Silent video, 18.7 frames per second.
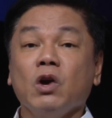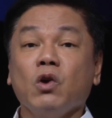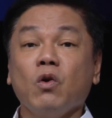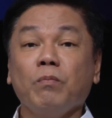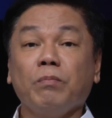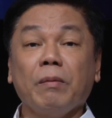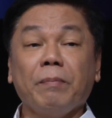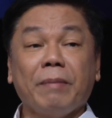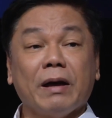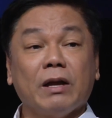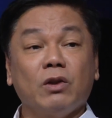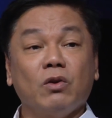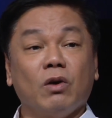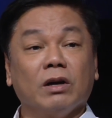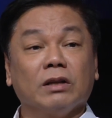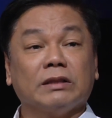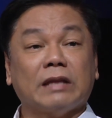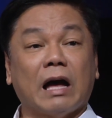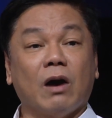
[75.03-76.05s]
kung paano
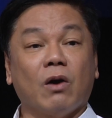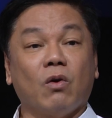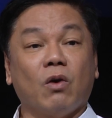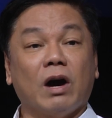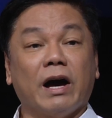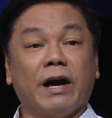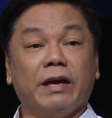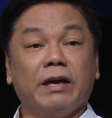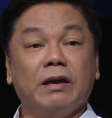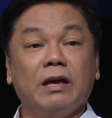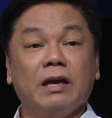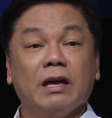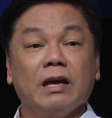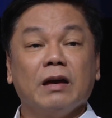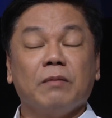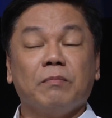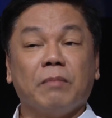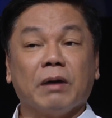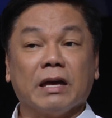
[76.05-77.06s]
ang tao ay
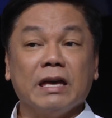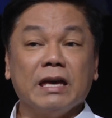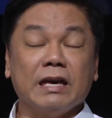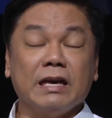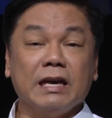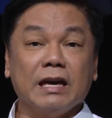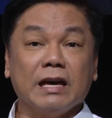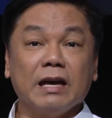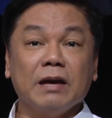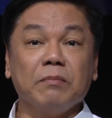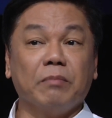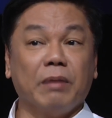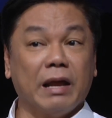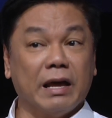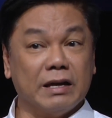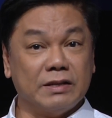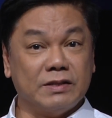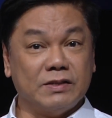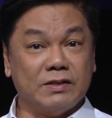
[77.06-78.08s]
magiging
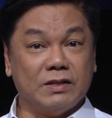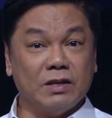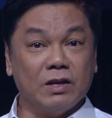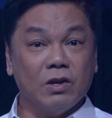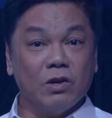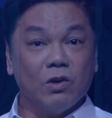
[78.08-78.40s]
blessed